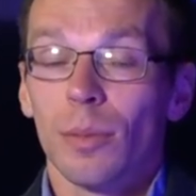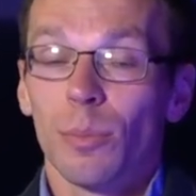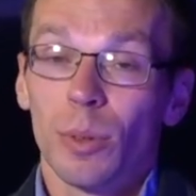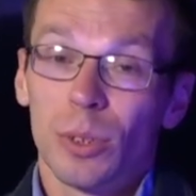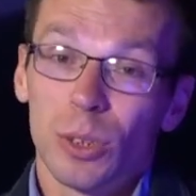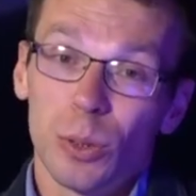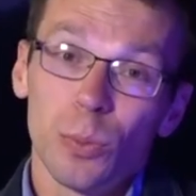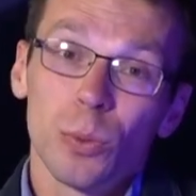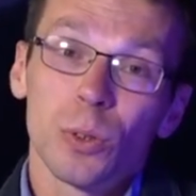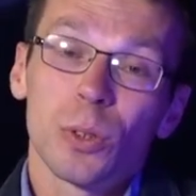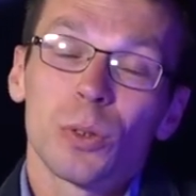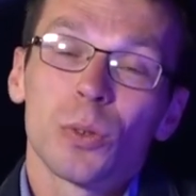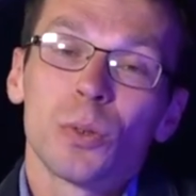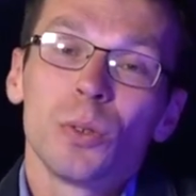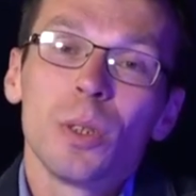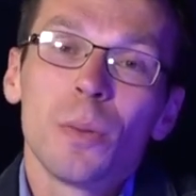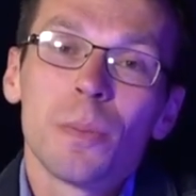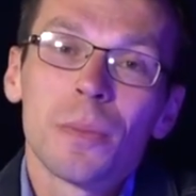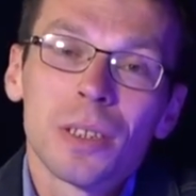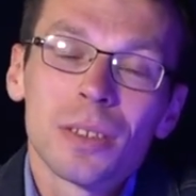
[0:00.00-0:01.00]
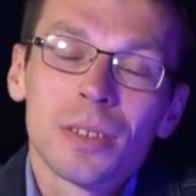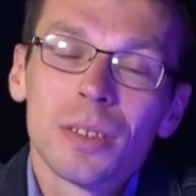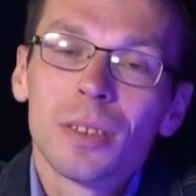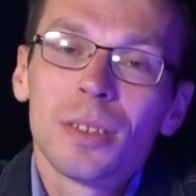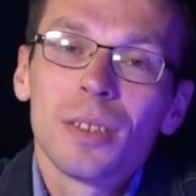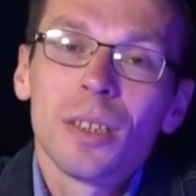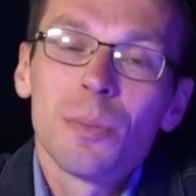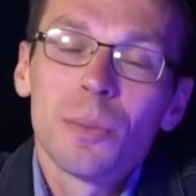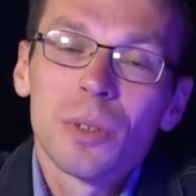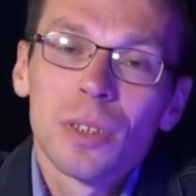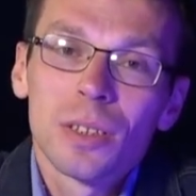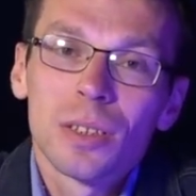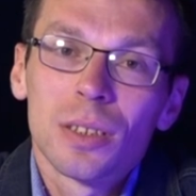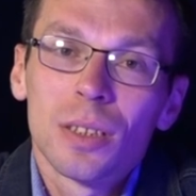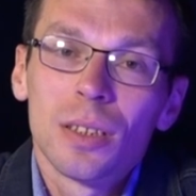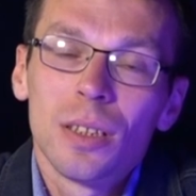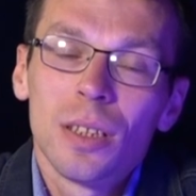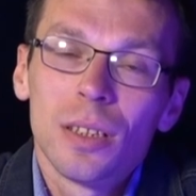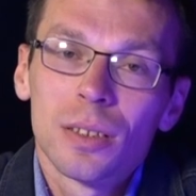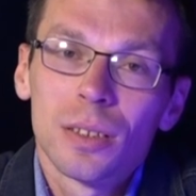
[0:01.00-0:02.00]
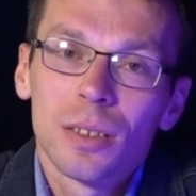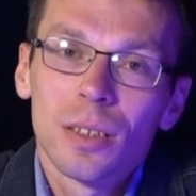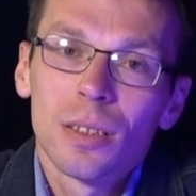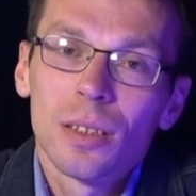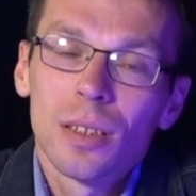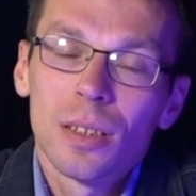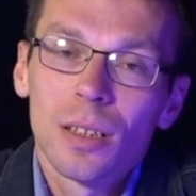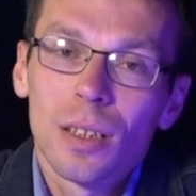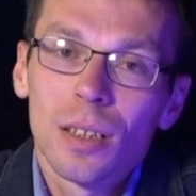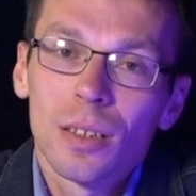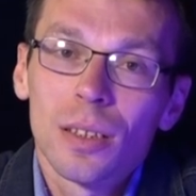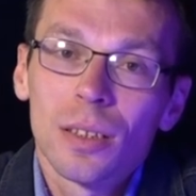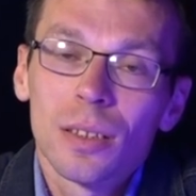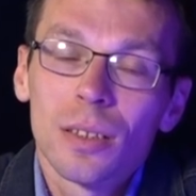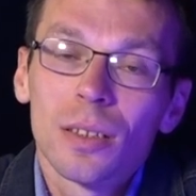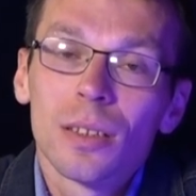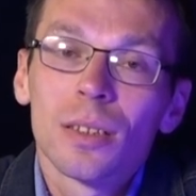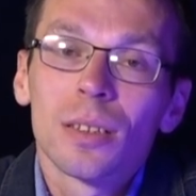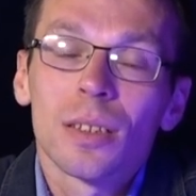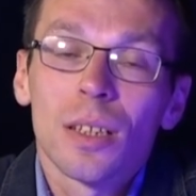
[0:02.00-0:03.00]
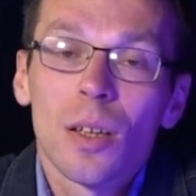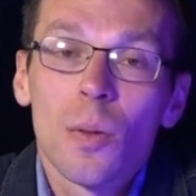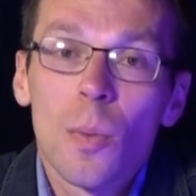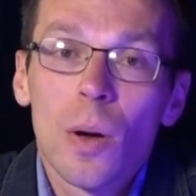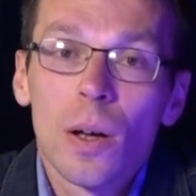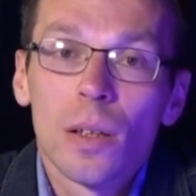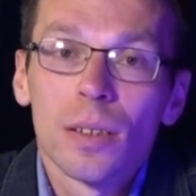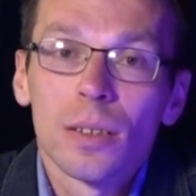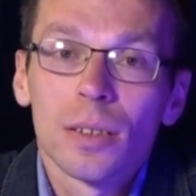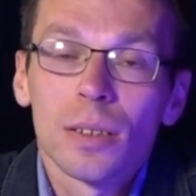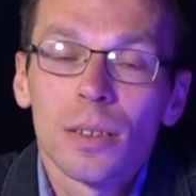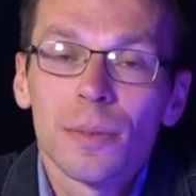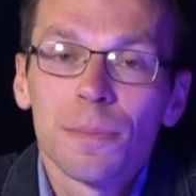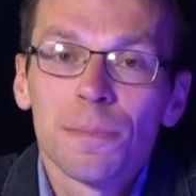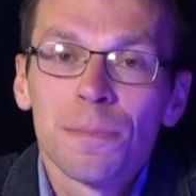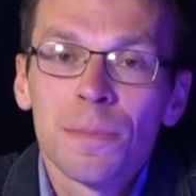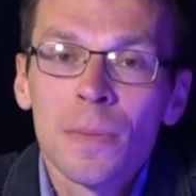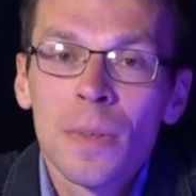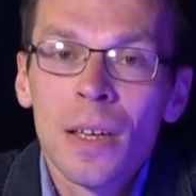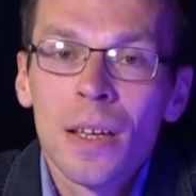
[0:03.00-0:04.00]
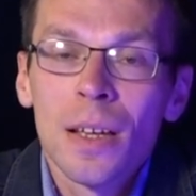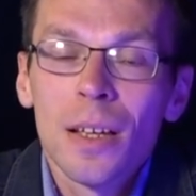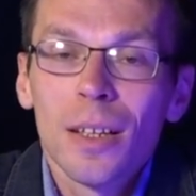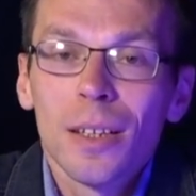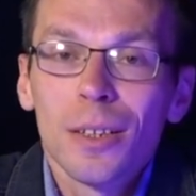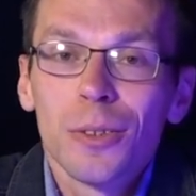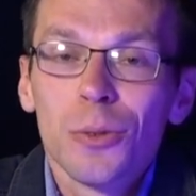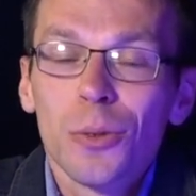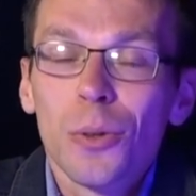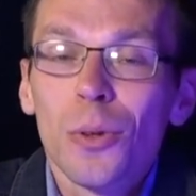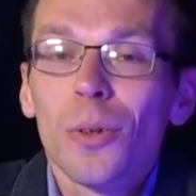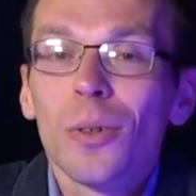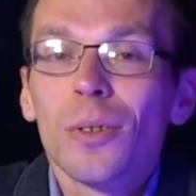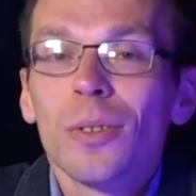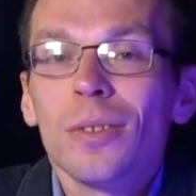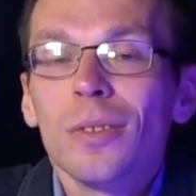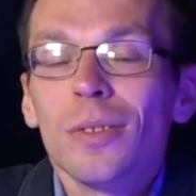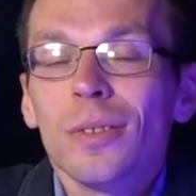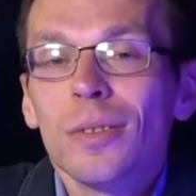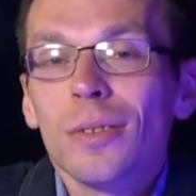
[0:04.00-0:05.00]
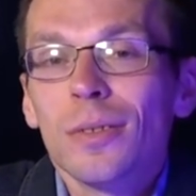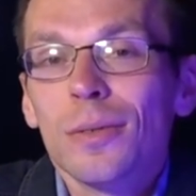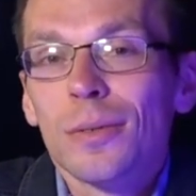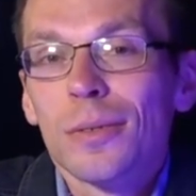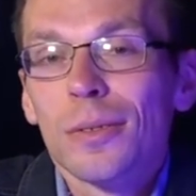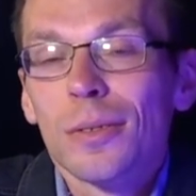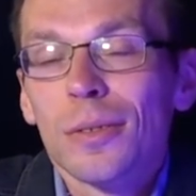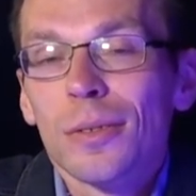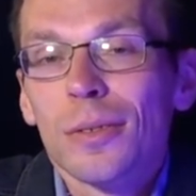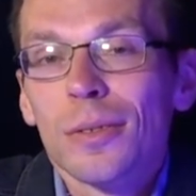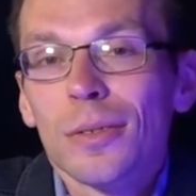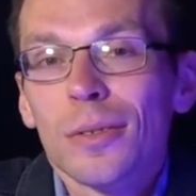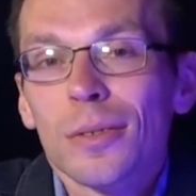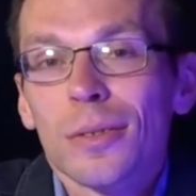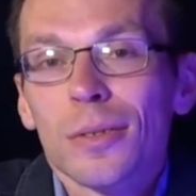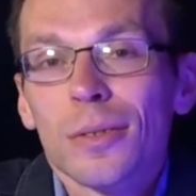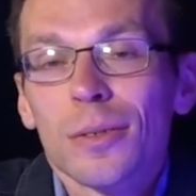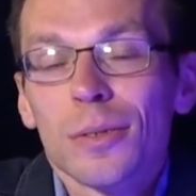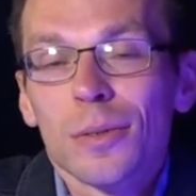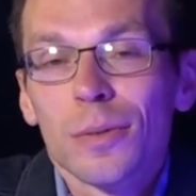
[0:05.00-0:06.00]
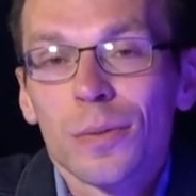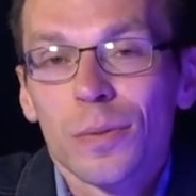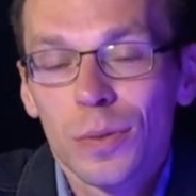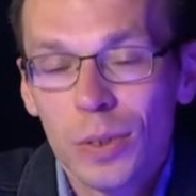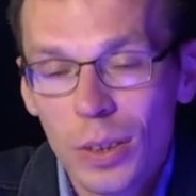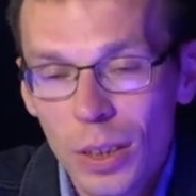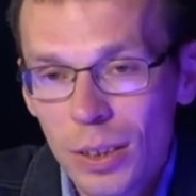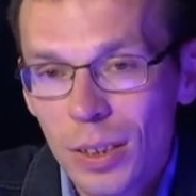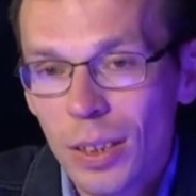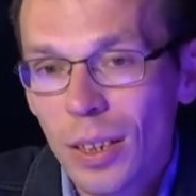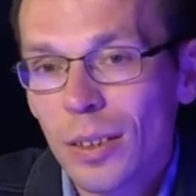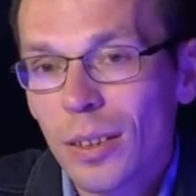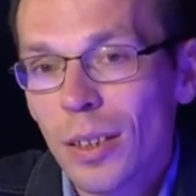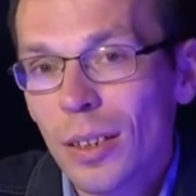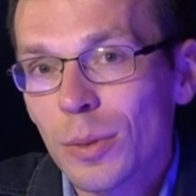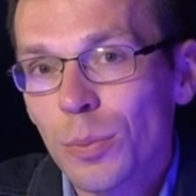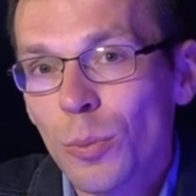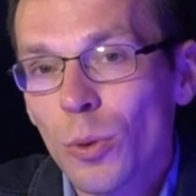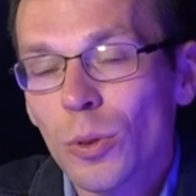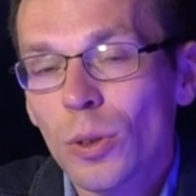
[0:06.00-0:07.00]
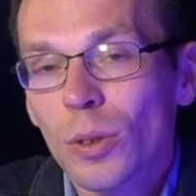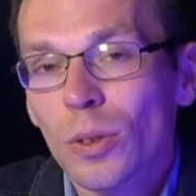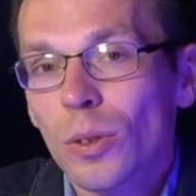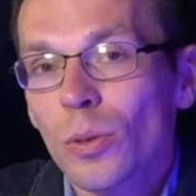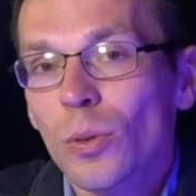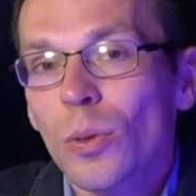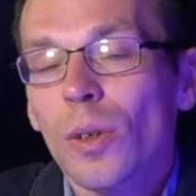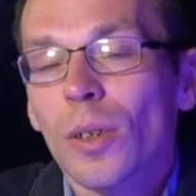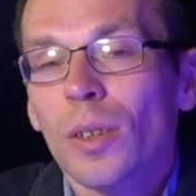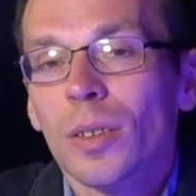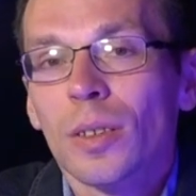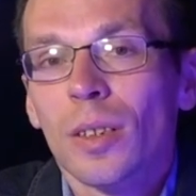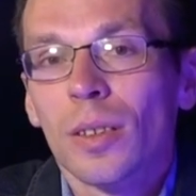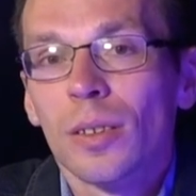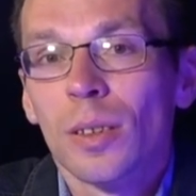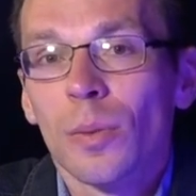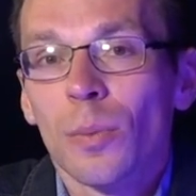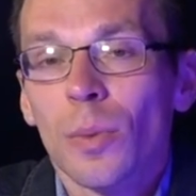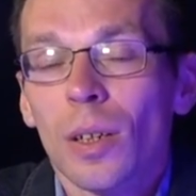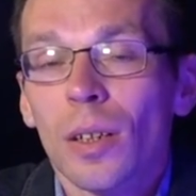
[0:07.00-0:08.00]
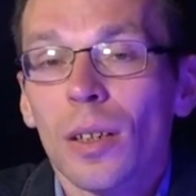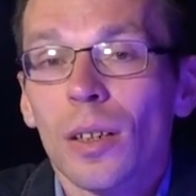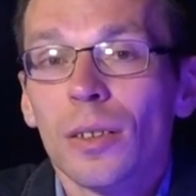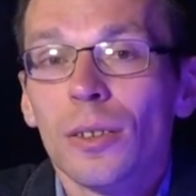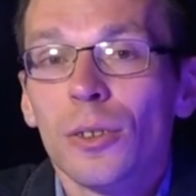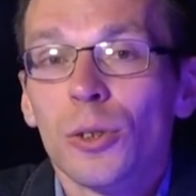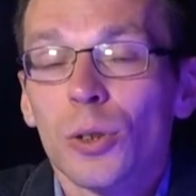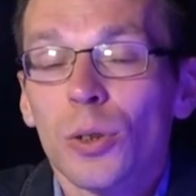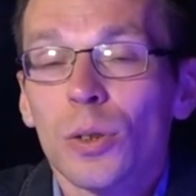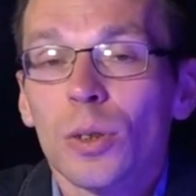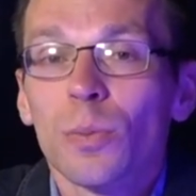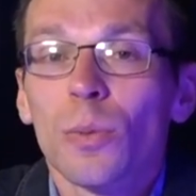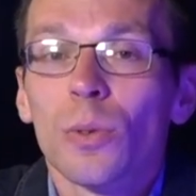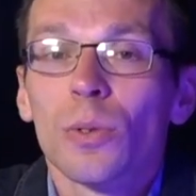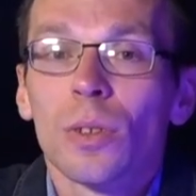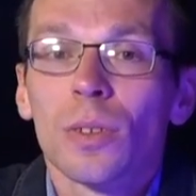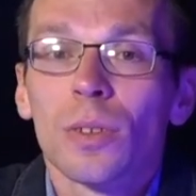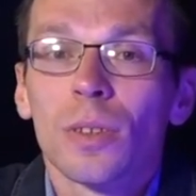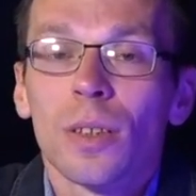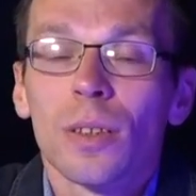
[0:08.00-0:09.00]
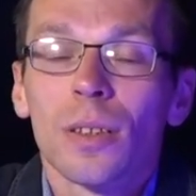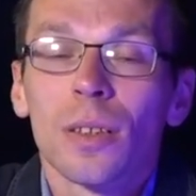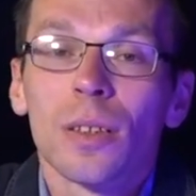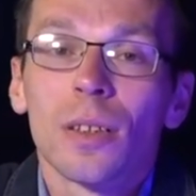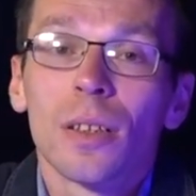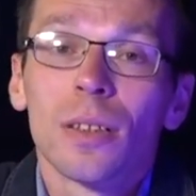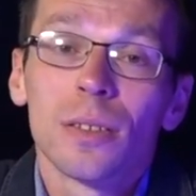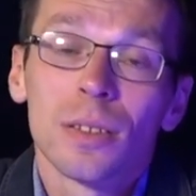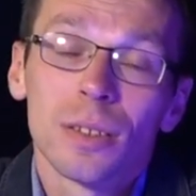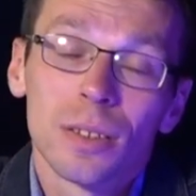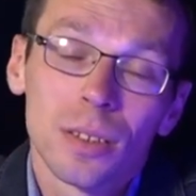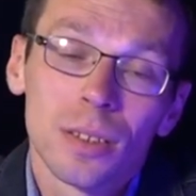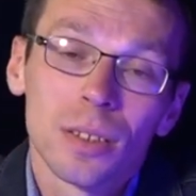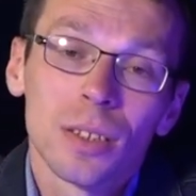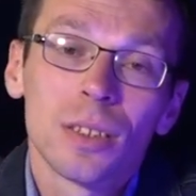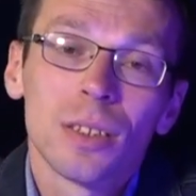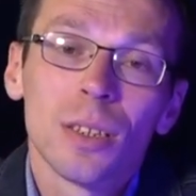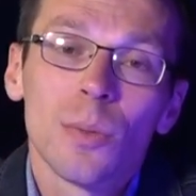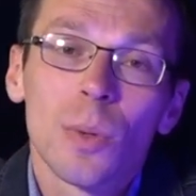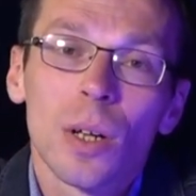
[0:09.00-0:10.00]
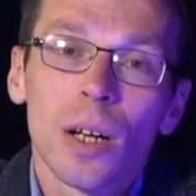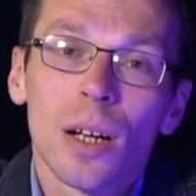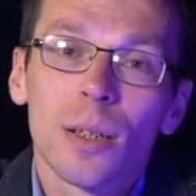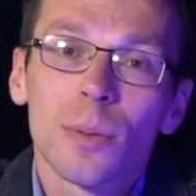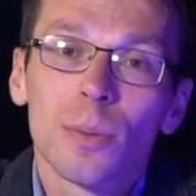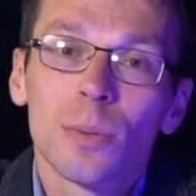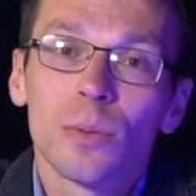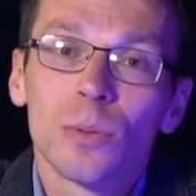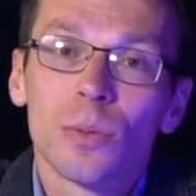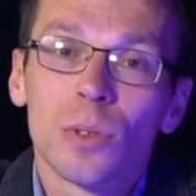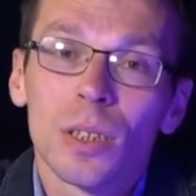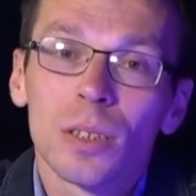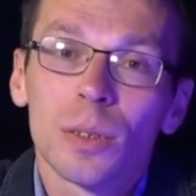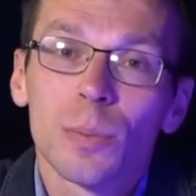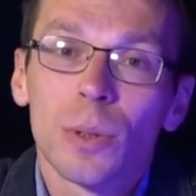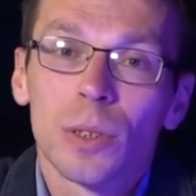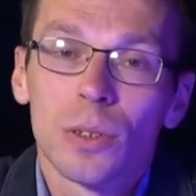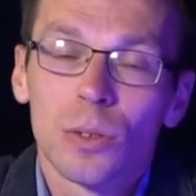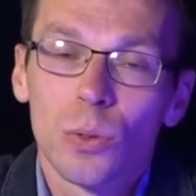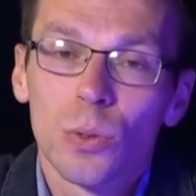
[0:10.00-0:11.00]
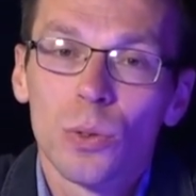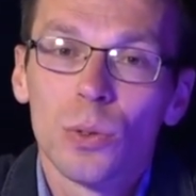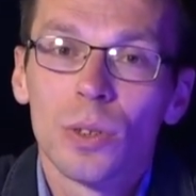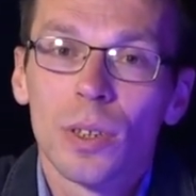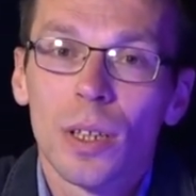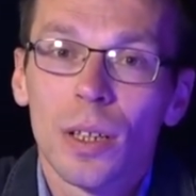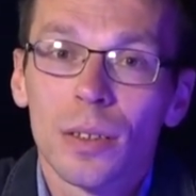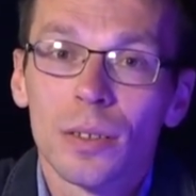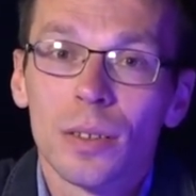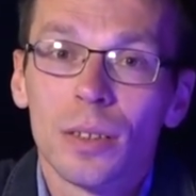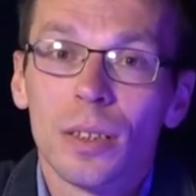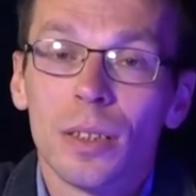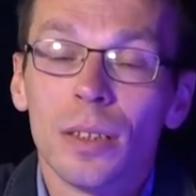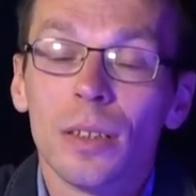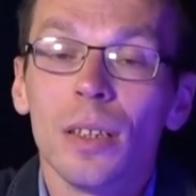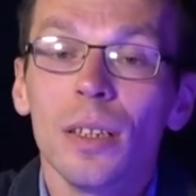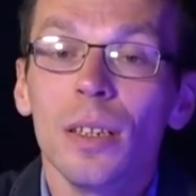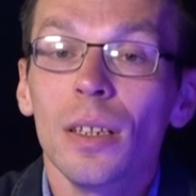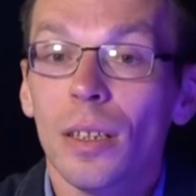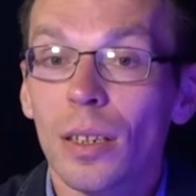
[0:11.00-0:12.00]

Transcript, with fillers: Почему-то судебная система на Сергея Стерненко сломалась. Но э, вся страна смотрит не только за этим, а еще смотрит на, за тем, как у нас происходит карантин.